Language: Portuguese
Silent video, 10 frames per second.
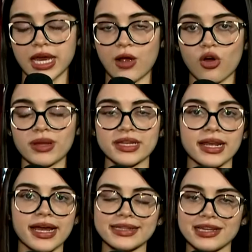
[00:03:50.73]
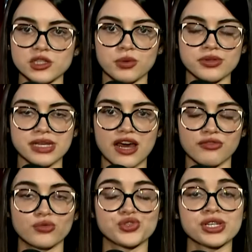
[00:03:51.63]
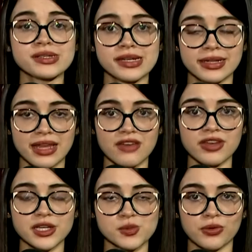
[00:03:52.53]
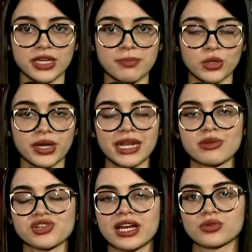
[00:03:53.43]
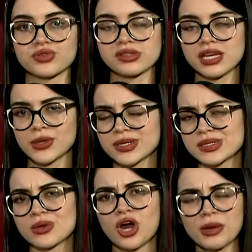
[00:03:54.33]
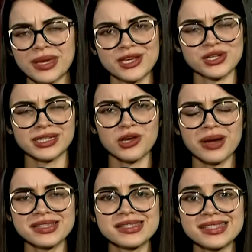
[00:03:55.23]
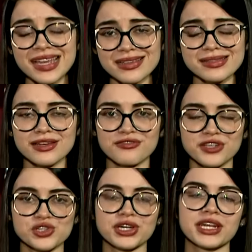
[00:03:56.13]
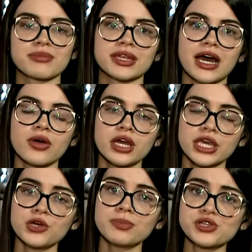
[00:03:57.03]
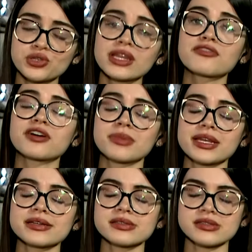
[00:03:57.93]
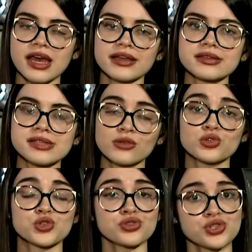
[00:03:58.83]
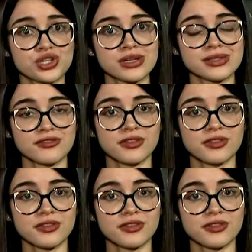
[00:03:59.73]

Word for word: É, como a delegada responsável disse, ele deve responder pelo crime de latrocínio. Esse homem que já tem uma extensa ficha criminal e o pedido da família segue sendo de justiça.